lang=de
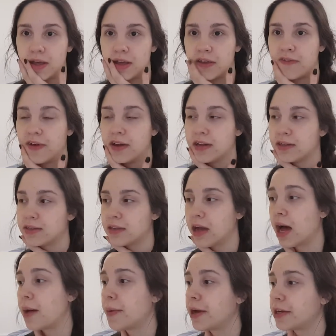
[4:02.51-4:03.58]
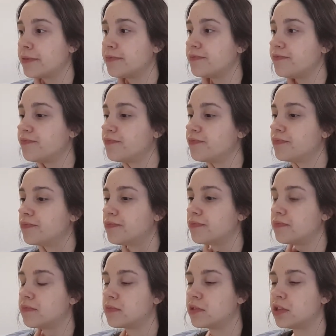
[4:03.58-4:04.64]
Ich werde jetzt da arbeiten.
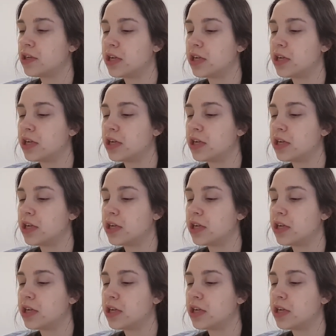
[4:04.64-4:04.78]
Die